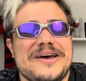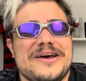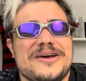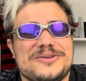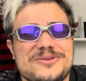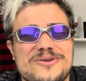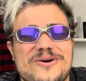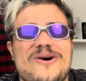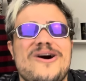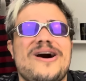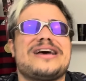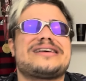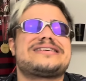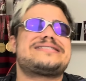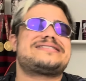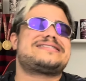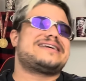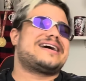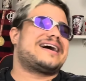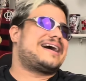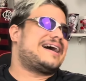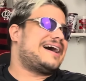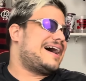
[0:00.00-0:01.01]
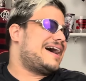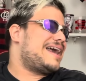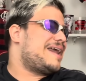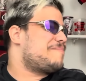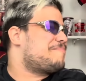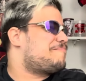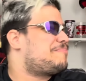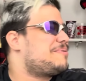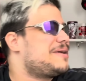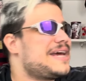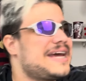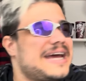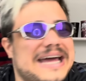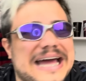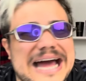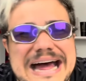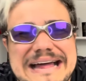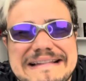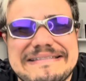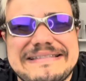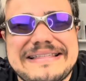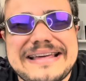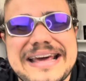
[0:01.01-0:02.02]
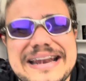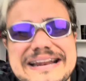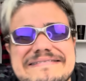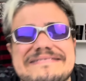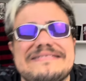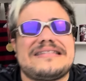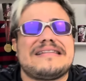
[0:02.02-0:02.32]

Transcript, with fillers: Nossa, cara, é brincadeira.